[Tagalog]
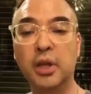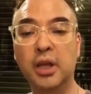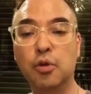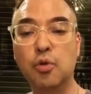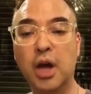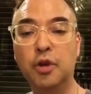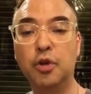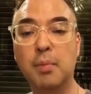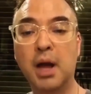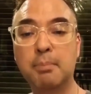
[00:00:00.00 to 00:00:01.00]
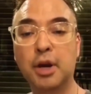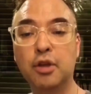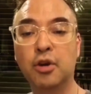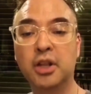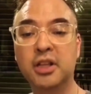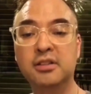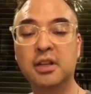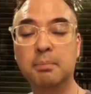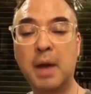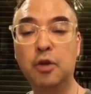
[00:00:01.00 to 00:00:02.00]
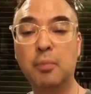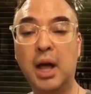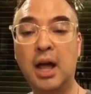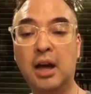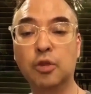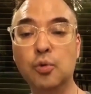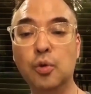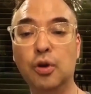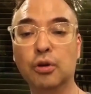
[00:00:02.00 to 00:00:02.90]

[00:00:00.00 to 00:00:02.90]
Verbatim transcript: kung ano yung mga priorities at paano makakatulong,